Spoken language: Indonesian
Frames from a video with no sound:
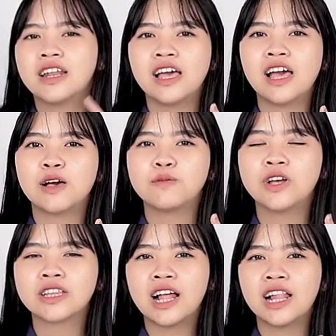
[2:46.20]
Nah,
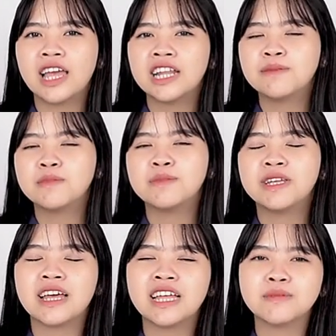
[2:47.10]
buat kalian yang
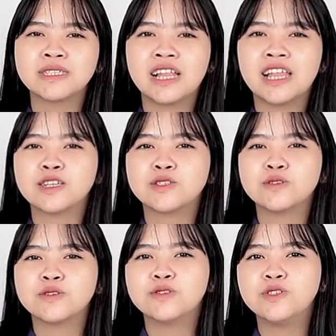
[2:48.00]
berminat bisa
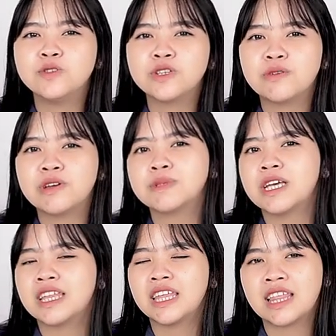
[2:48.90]
langsung kunjungi
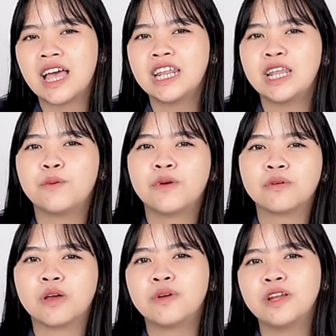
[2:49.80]
website kita di
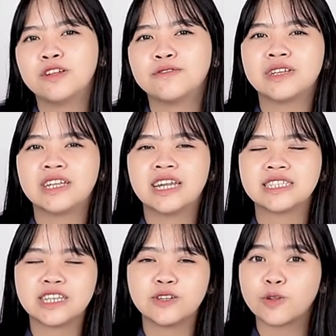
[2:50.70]

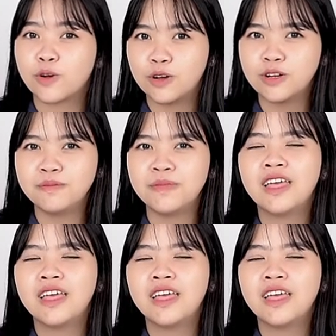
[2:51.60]
www.binetarkin.com